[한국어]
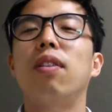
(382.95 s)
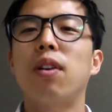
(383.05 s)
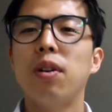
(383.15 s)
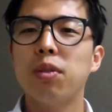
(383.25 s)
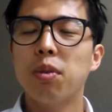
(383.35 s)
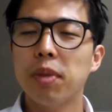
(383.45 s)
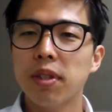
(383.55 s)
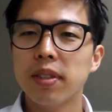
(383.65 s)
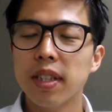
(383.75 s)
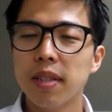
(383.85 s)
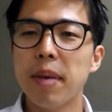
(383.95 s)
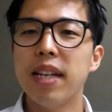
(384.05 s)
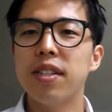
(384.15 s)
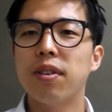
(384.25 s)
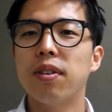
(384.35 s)
커스터머 석세스
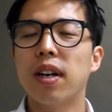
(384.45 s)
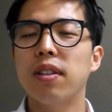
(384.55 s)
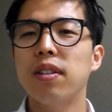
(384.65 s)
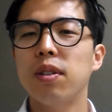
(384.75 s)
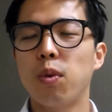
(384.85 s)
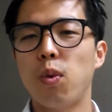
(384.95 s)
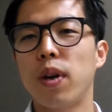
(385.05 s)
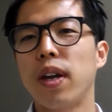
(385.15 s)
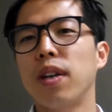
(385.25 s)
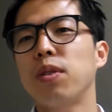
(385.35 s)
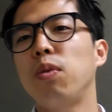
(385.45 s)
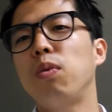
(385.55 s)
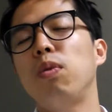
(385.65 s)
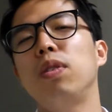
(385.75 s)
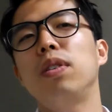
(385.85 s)
매니저라는 고객의
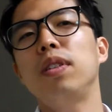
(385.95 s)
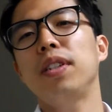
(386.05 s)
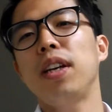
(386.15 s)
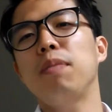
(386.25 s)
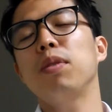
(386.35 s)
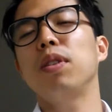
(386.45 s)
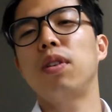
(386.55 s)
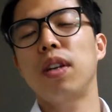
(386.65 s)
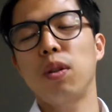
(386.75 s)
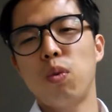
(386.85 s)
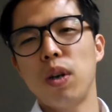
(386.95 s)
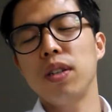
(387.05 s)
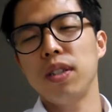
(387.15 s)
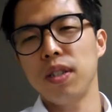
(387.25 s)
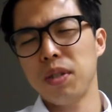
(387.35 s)
성공을 이렇게
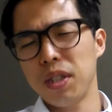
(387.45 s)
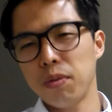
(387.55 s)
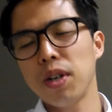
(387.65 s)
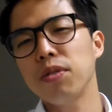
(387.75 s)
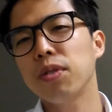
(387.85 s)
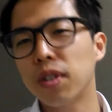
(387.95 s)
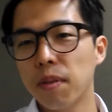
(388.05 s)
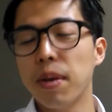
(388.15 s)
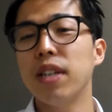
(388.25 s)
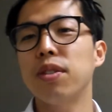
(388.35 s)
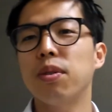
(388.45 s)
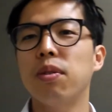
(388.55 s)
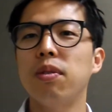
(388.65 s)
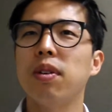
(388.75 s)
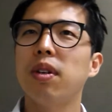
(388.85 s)
지원해주는 그런
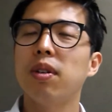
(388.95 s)
매니저로,